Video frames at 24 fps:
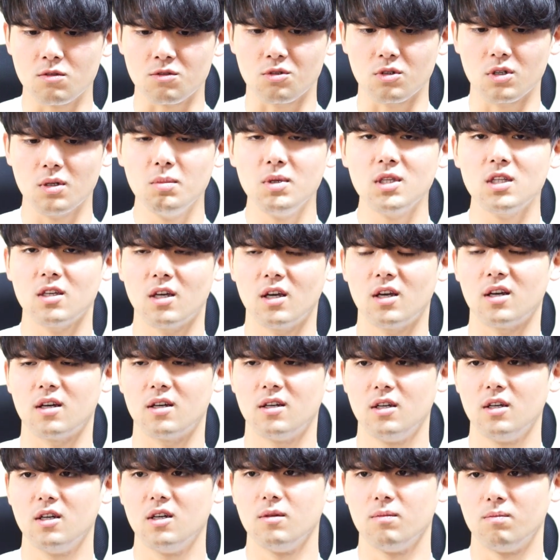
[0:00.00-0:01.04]
それ見
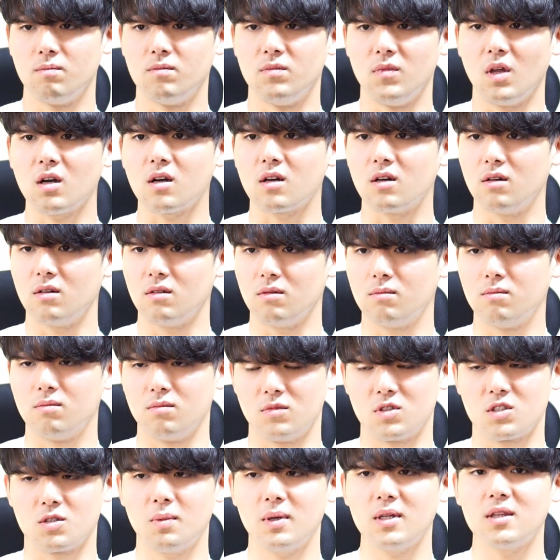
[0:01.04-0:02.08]
てなんか、う
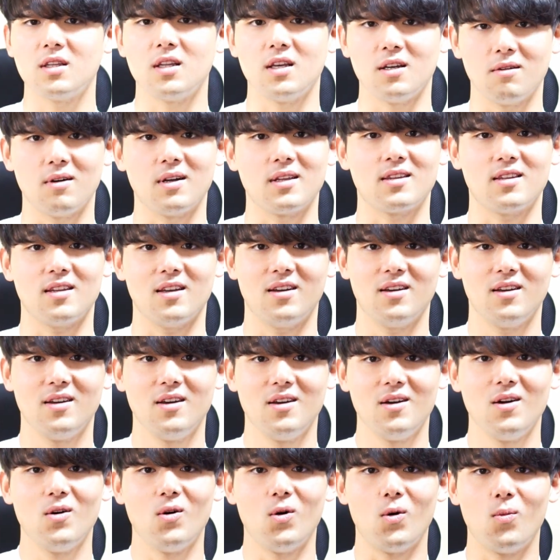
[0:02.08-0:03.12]
ん、つまんねえわって
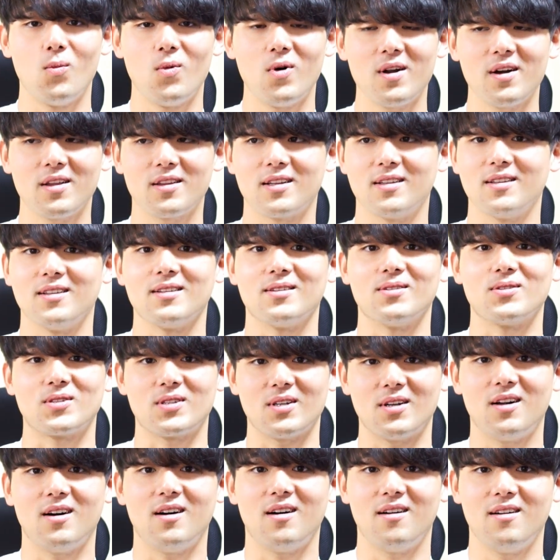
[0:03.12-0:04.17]
思われたんだとし
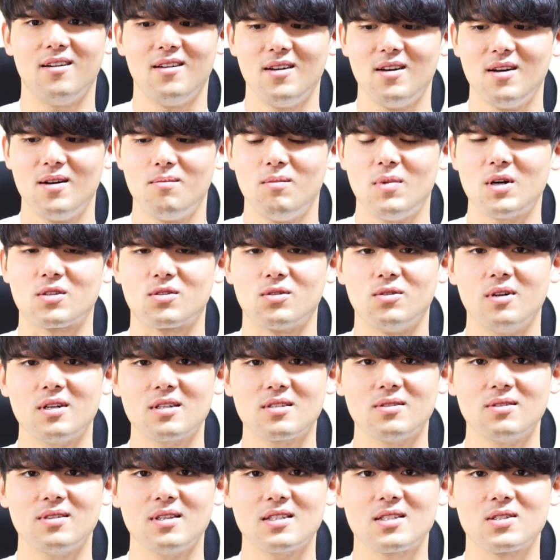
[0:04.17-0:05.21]
たらまあそれ
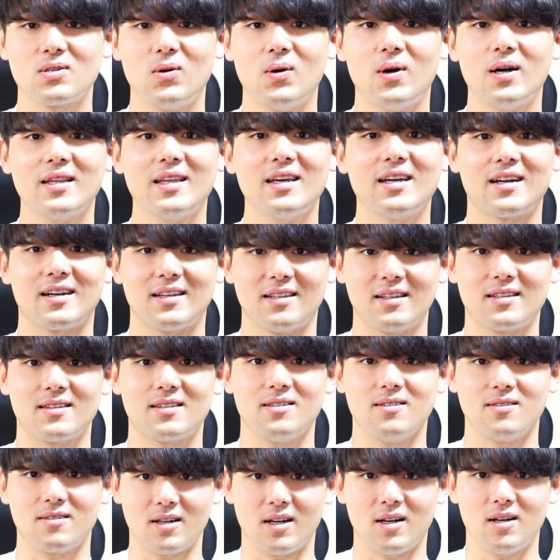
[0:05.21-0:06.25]
はそれでしょうがないかなっ
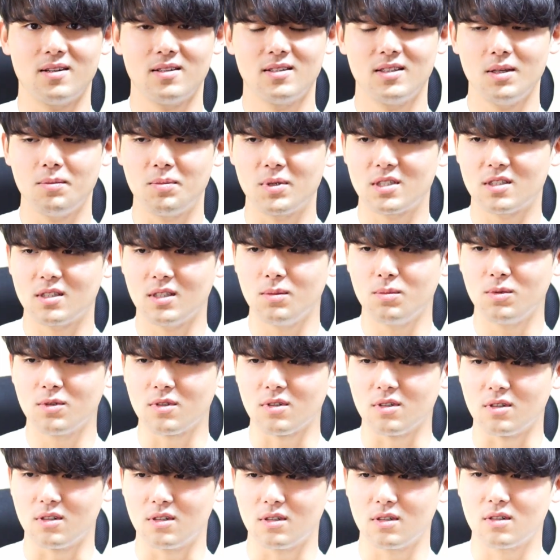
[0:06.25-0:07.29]
ていうかで別に
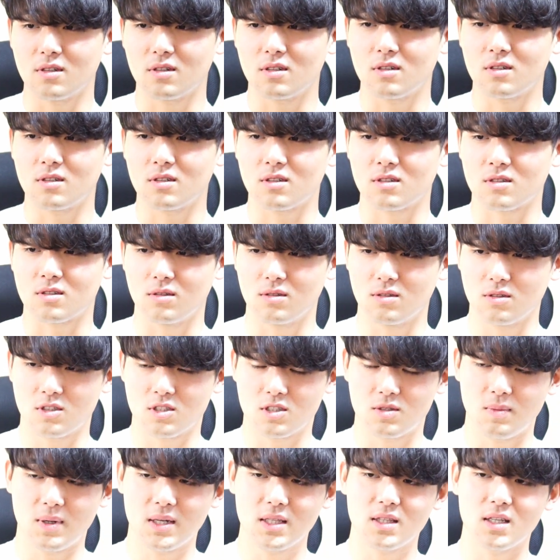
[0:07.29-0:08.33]
僕その
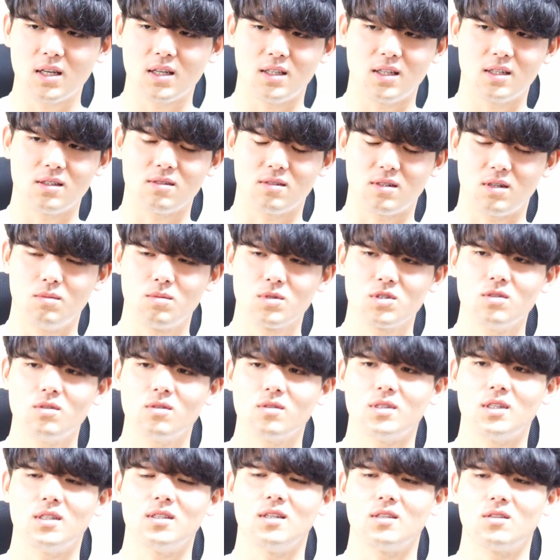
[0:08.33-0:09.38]
つまんないなとか面
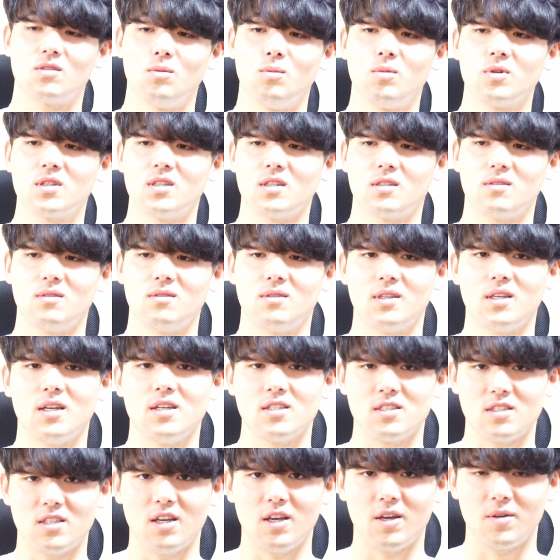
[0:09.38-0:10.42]
白くないなって思った人に
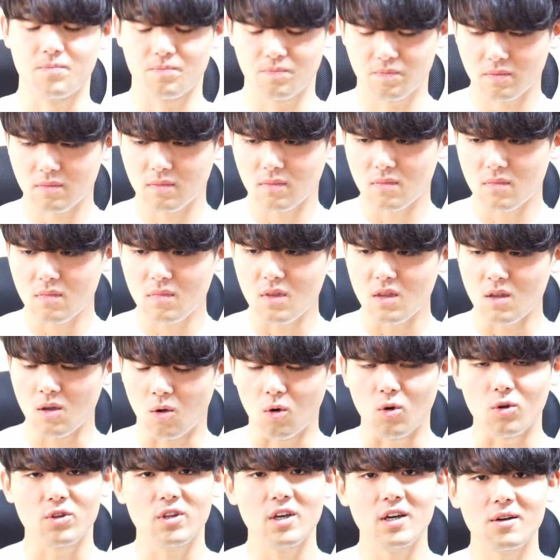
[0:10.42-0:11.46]
対して
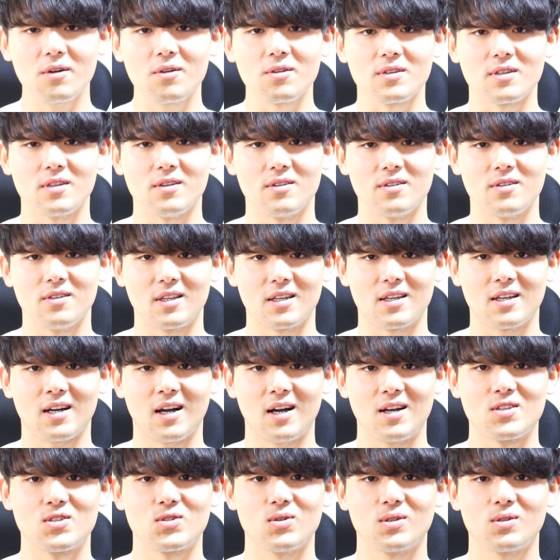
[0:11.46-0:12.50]
この野郎っていうふうな
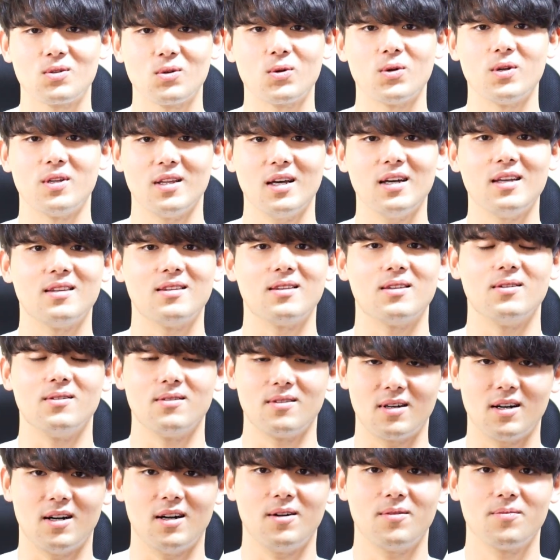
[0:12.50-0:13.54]
感情は特にないってい
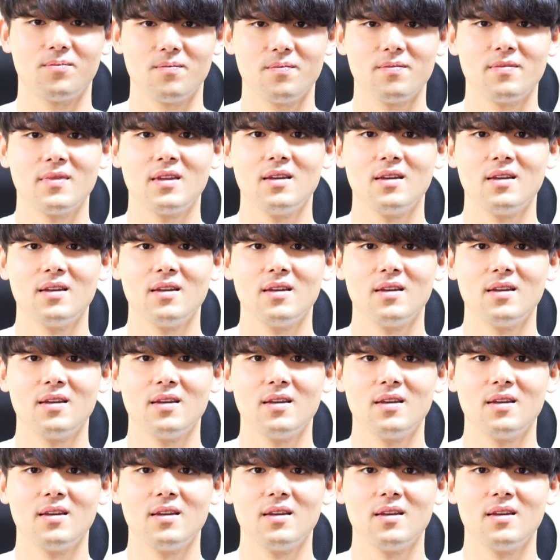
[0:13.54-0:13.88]
うか